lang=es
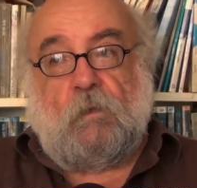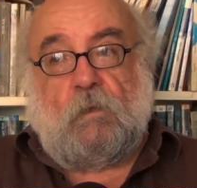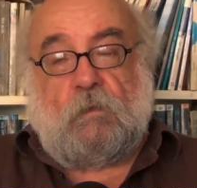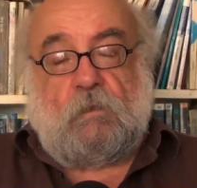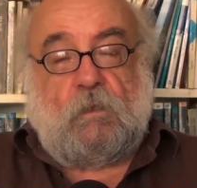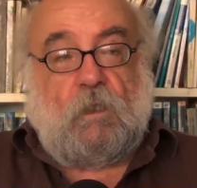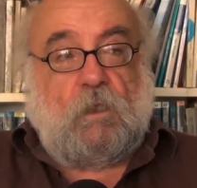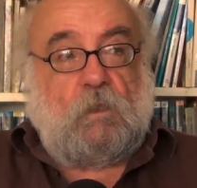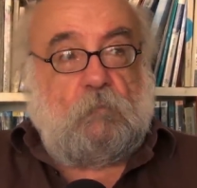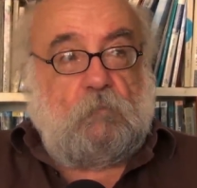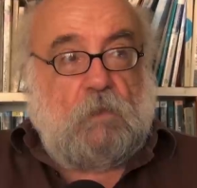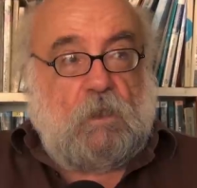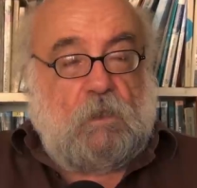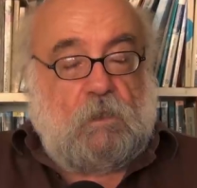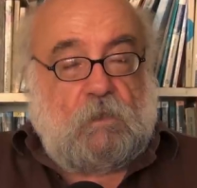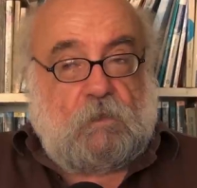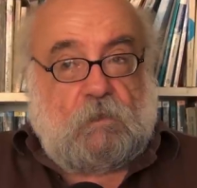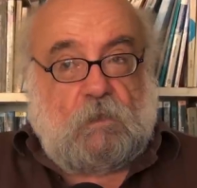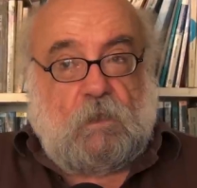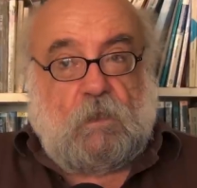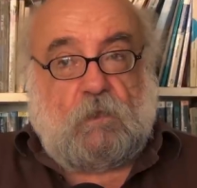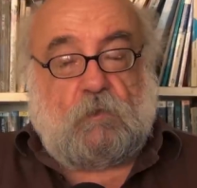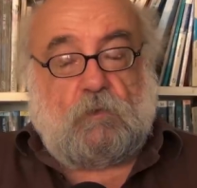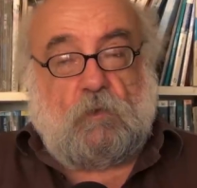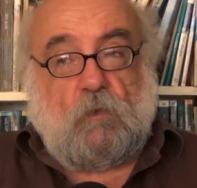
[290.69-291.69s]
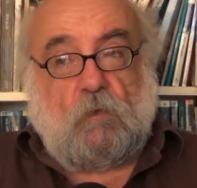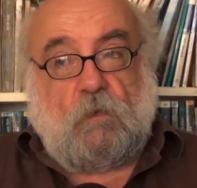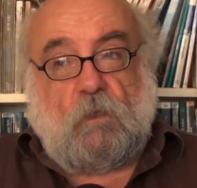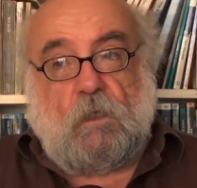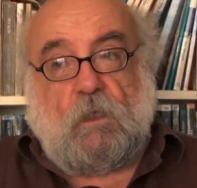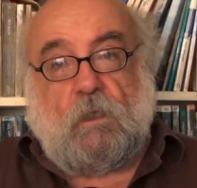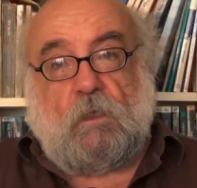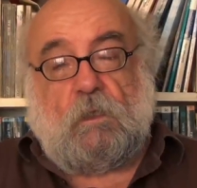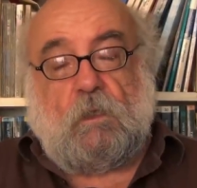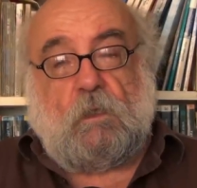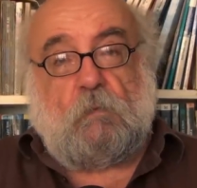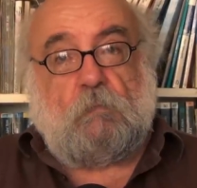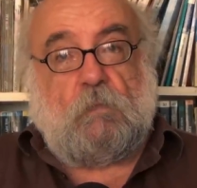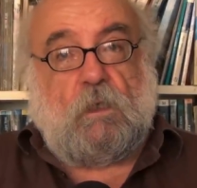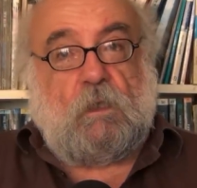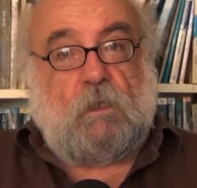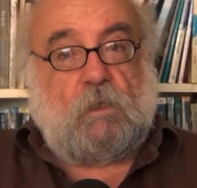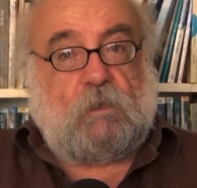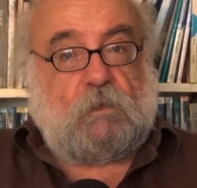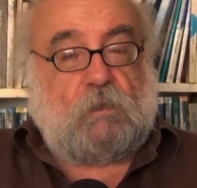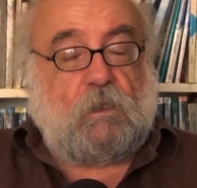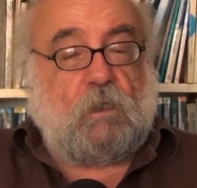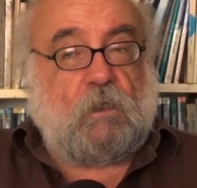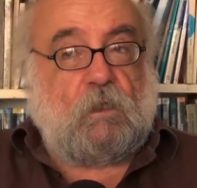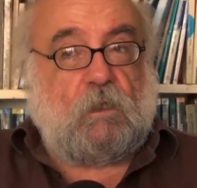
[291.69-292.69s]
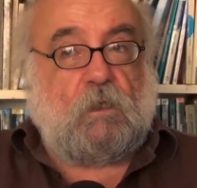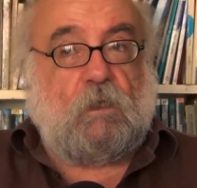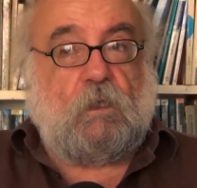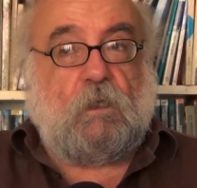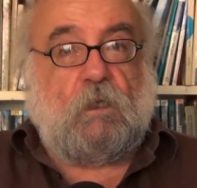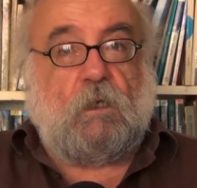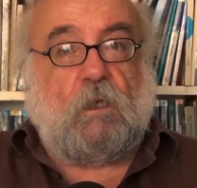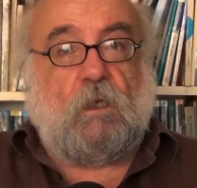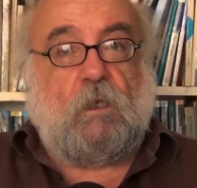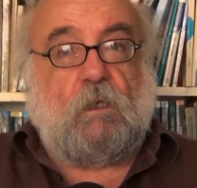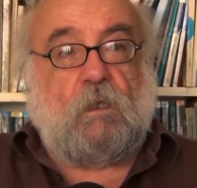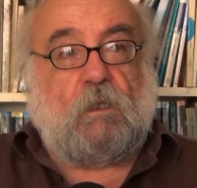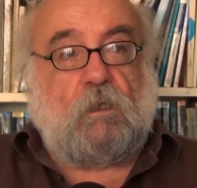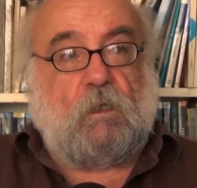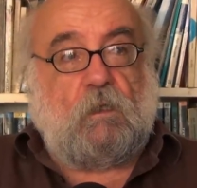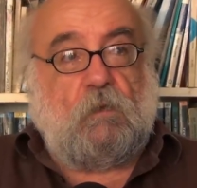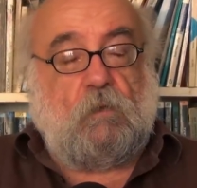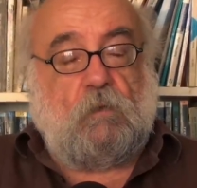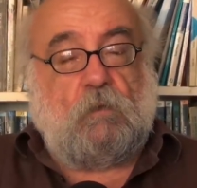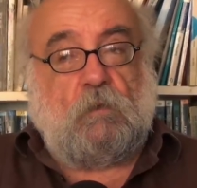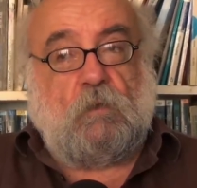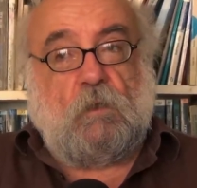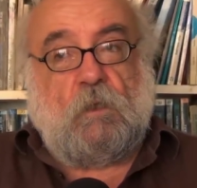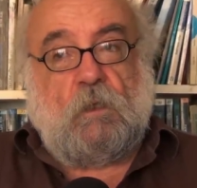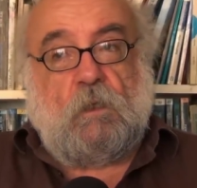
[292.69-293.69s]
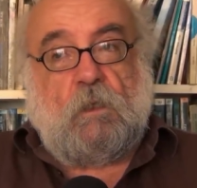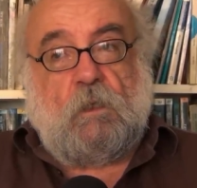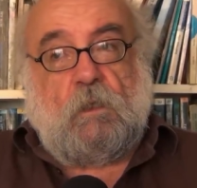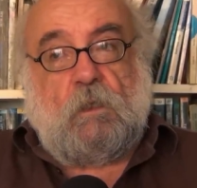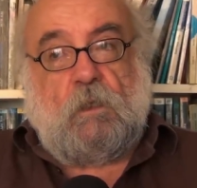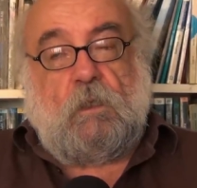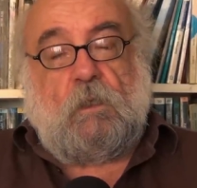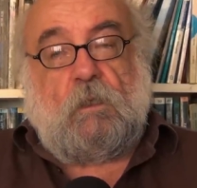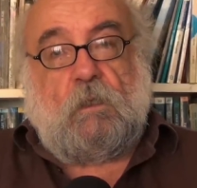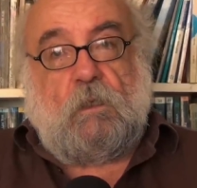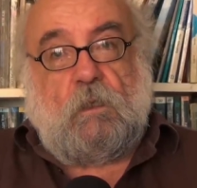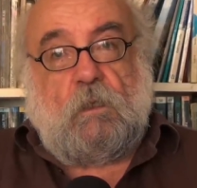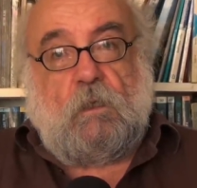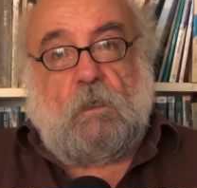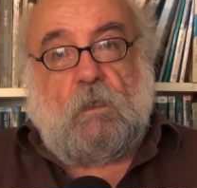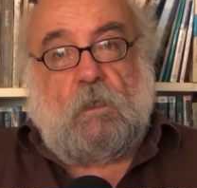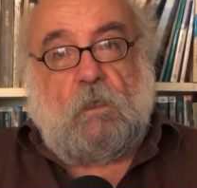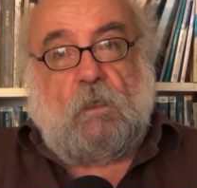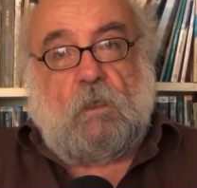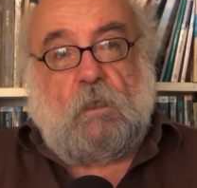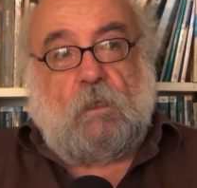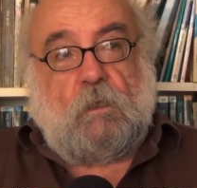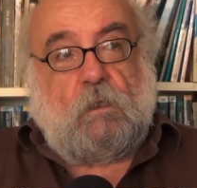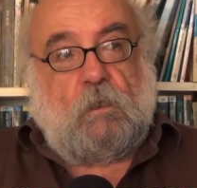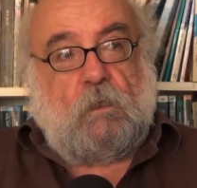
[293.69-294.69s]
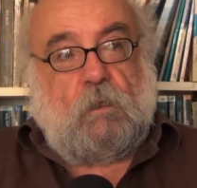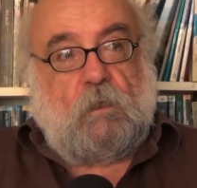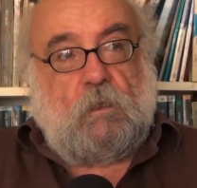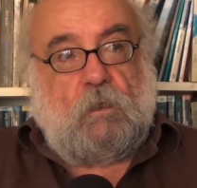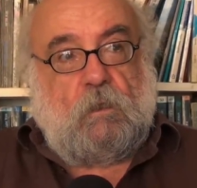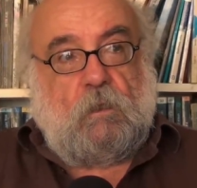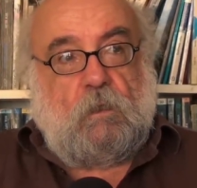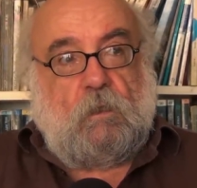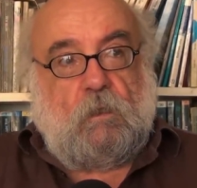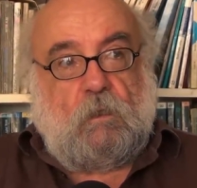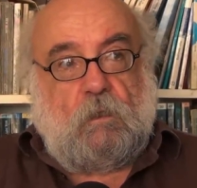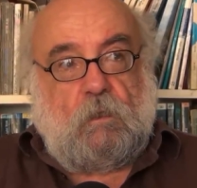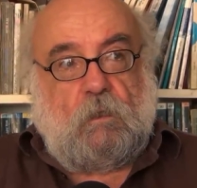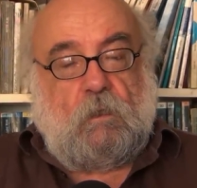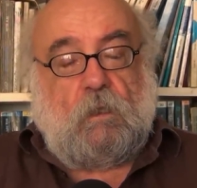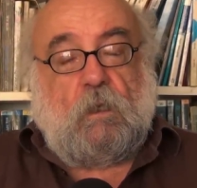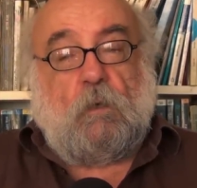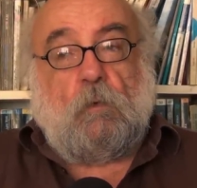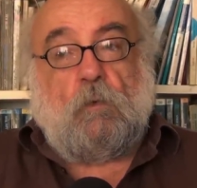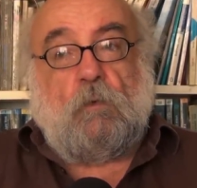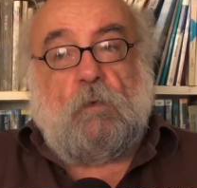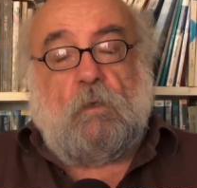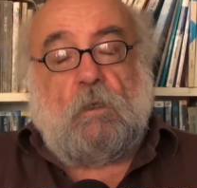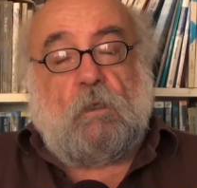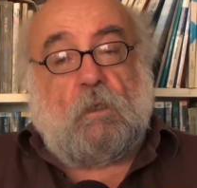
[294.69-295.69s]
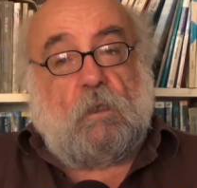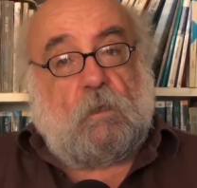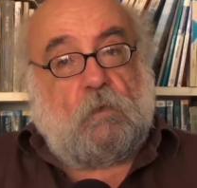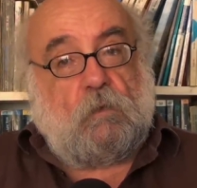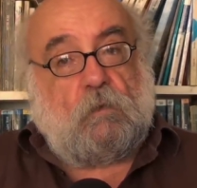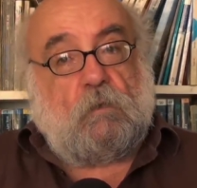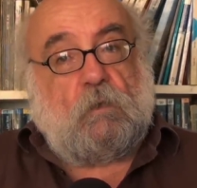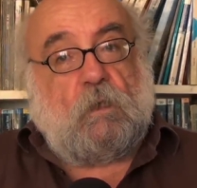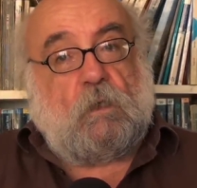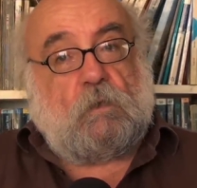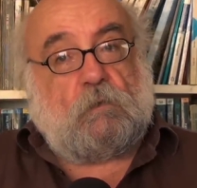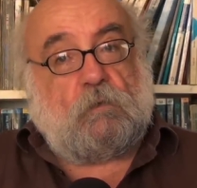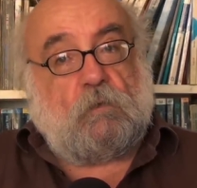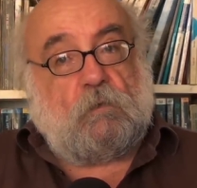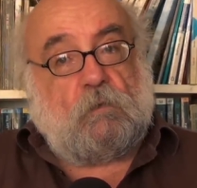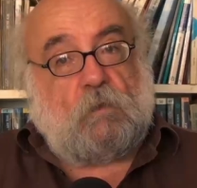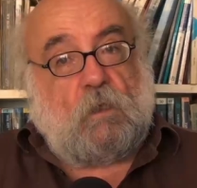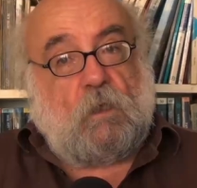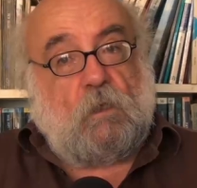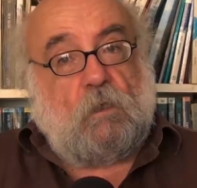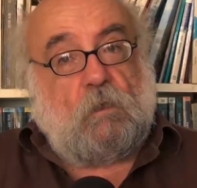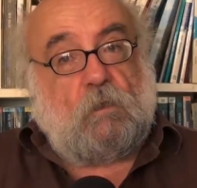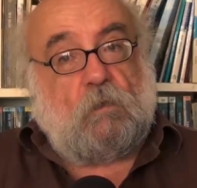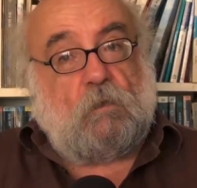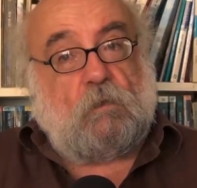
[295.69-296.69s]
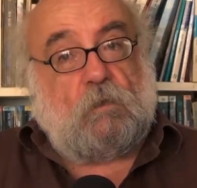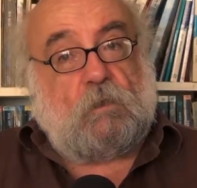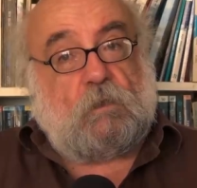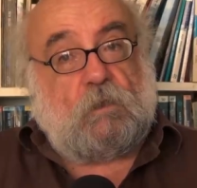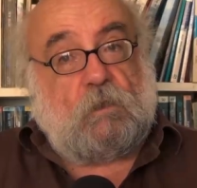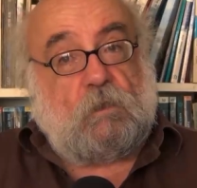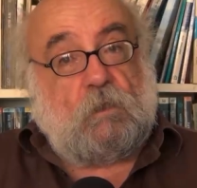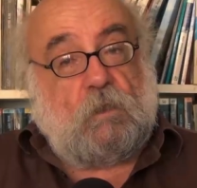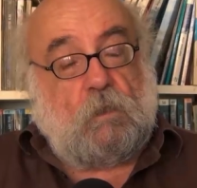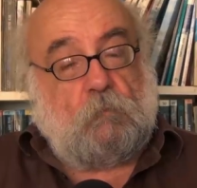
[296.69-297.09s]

del malestar social, del malestar generalizado y de la, eh, agudización de las contradicciones